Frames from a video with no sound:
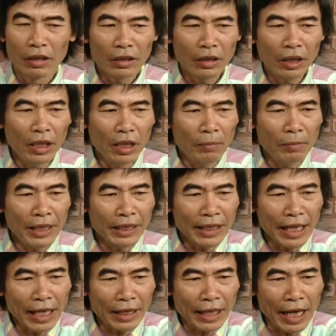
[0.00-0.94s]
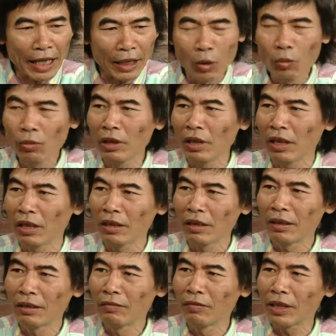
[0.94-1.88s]
thì mới sa thải đúng người
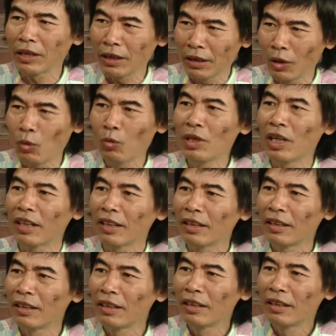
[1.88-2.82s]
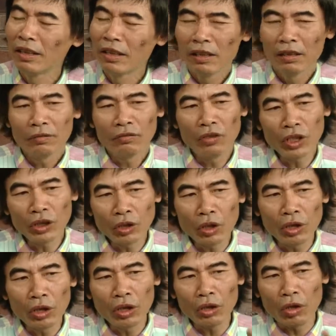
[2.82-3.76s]
và giữ đúng người vừa
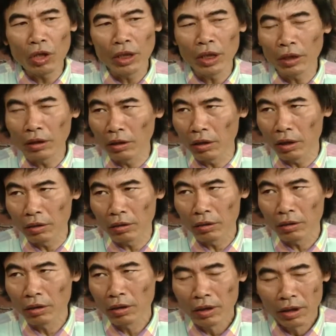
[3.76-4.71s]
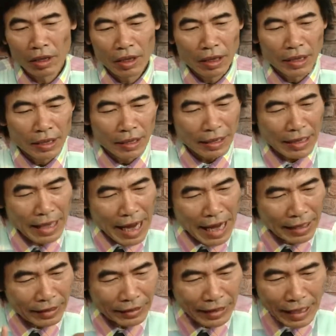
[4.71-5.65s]
rồi nó có hiện tượng
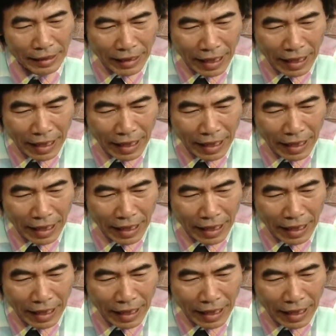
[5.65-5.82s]
càng sa